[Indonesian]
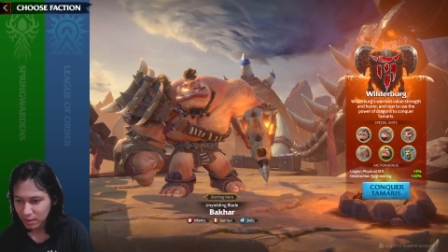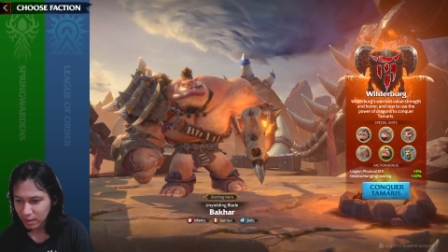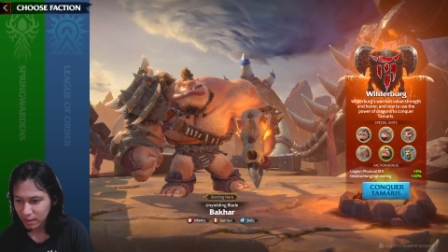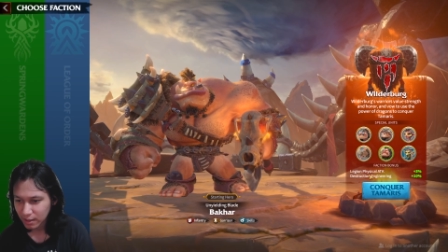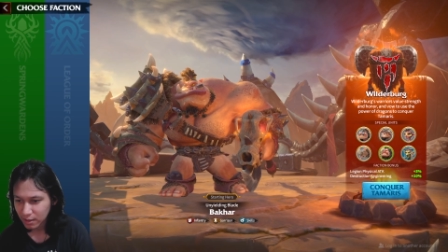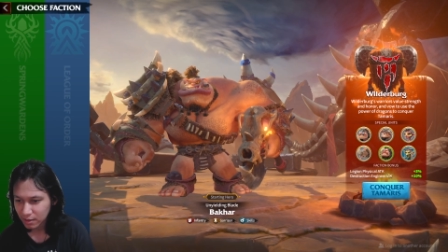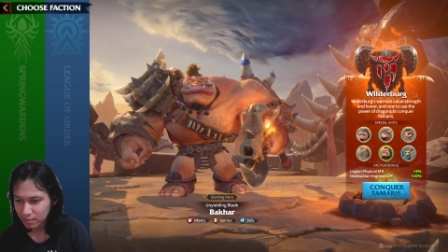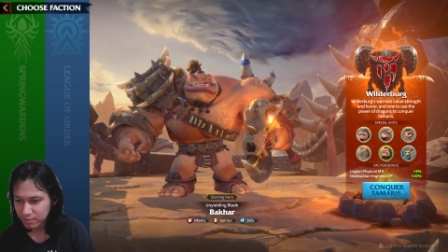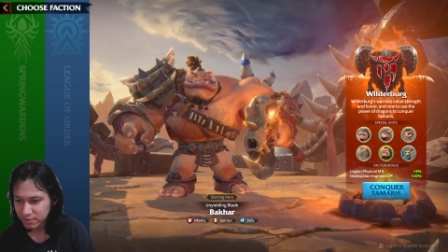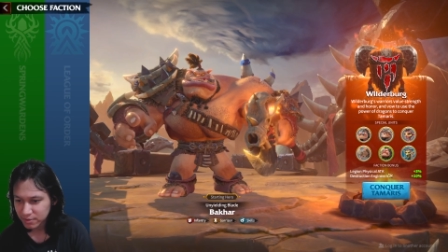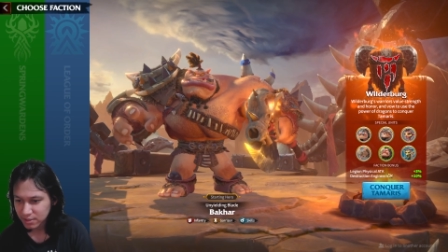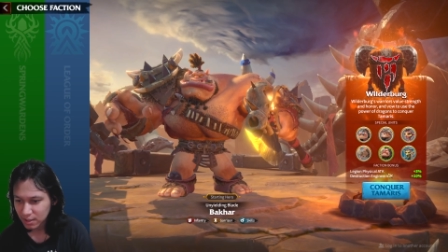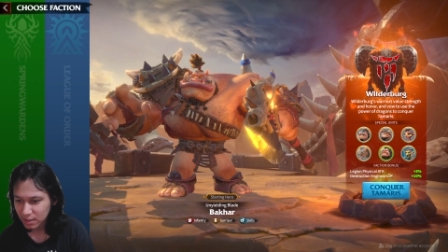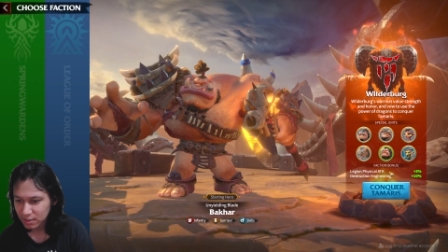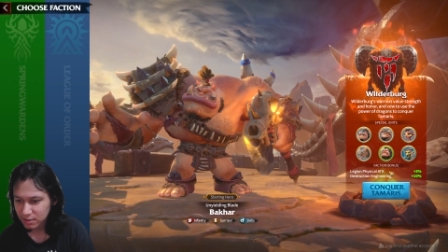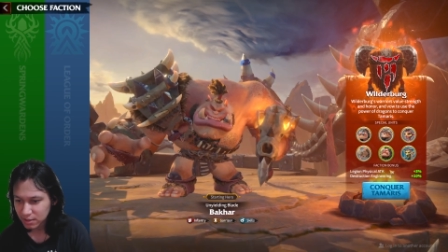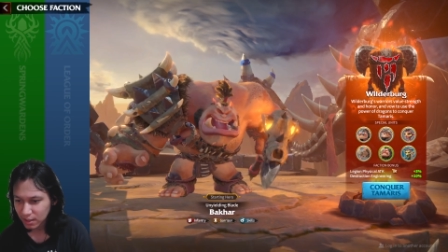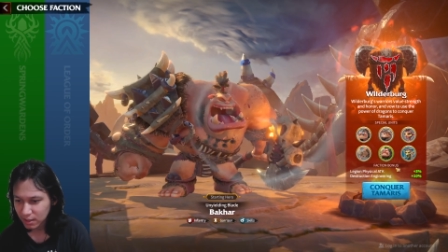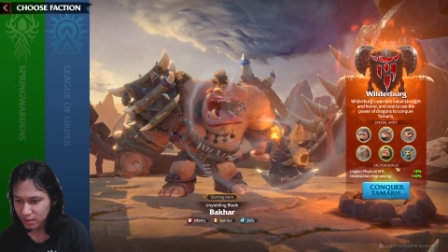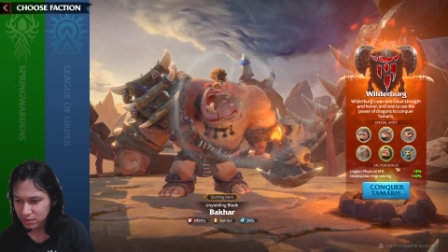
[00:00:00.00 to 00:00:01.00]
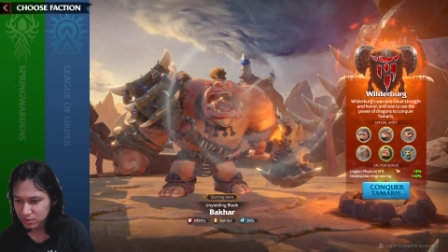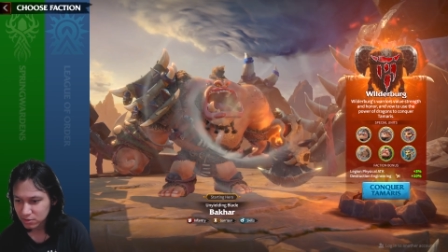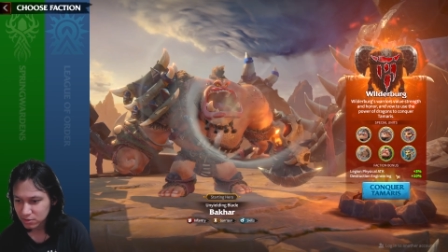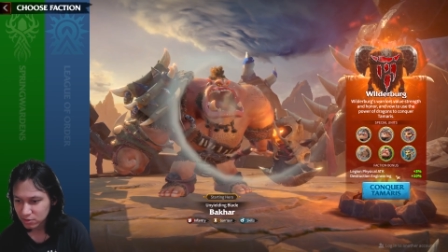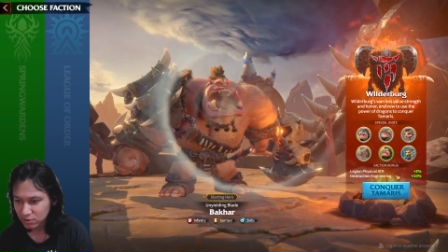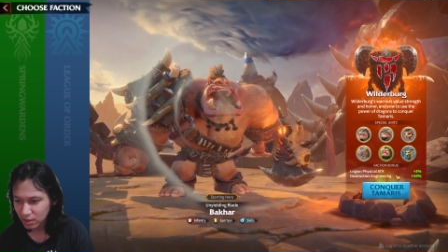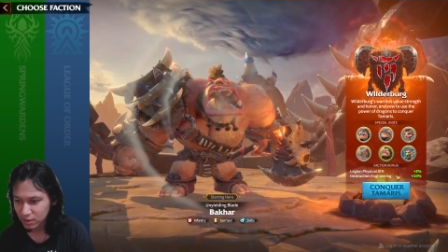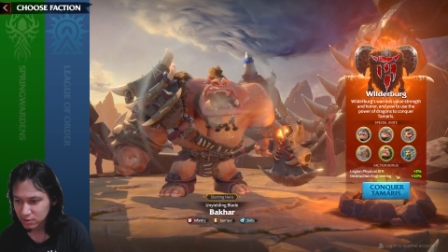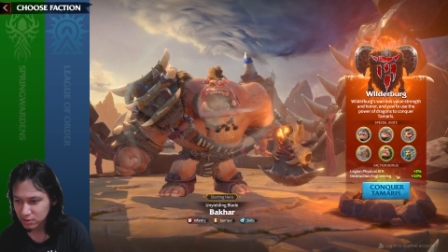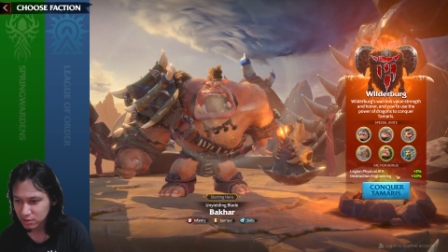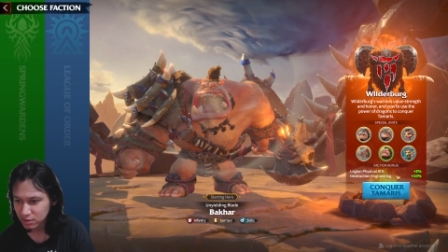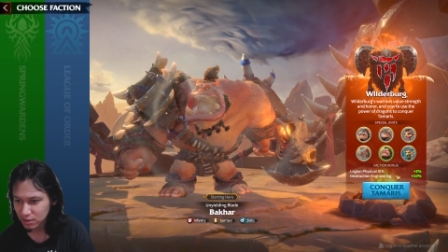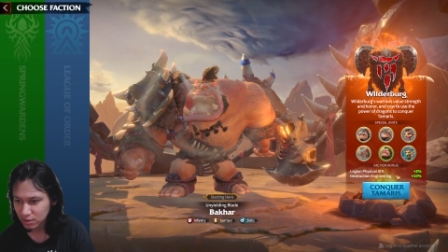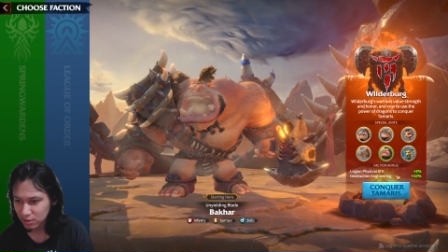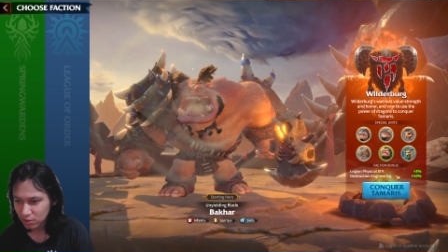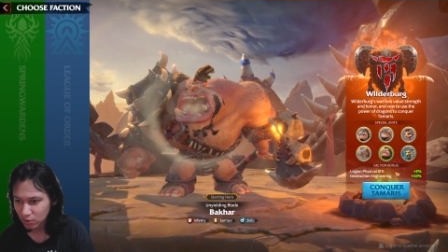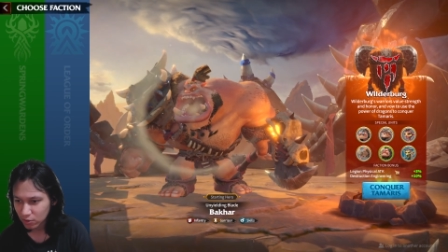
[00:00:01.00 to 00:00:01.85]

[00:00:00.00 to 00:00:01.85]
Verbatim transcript: Legend Physical Tech, Research Engineer.